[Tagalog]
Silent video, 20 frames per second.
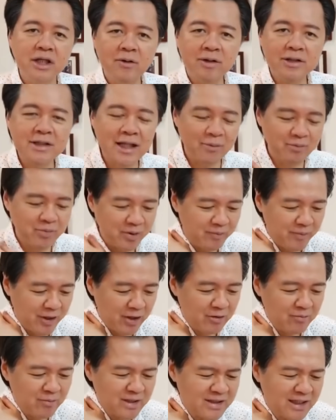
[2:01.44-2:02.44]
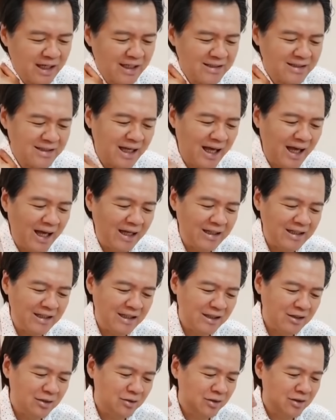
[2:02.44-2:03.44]
ginawang topic, meron masakit sa akin
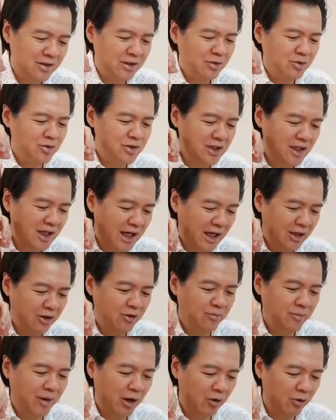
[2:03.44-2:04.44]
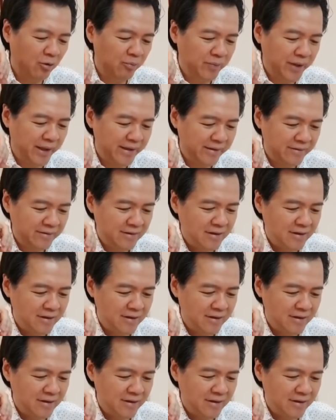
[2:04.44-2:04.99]
dito, hindi ko siya gano'ng ma-open.